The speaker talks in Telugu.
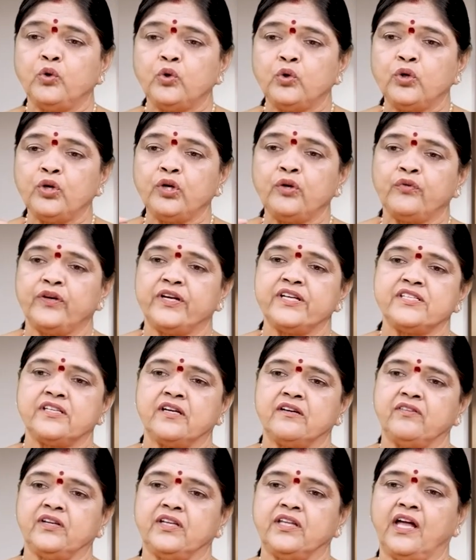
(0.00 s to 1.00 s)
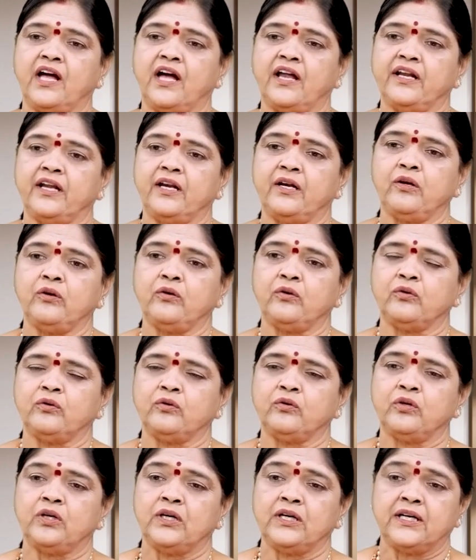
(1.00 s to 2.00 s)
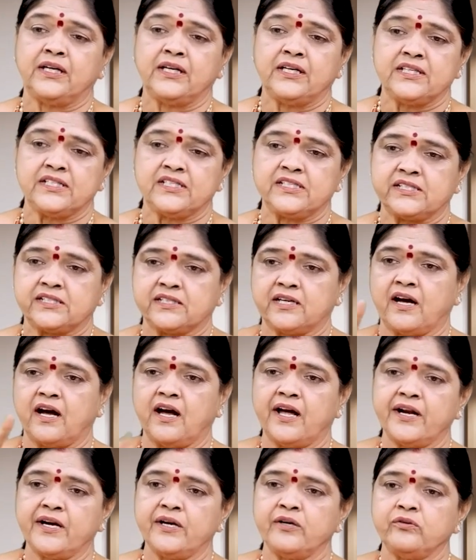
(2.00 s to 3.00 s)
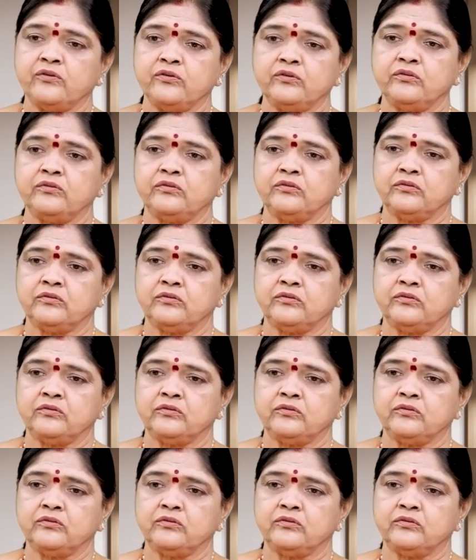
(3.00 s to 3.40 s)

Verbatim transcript: ముగ్గులు వేసే విధానంలో స్టార్లు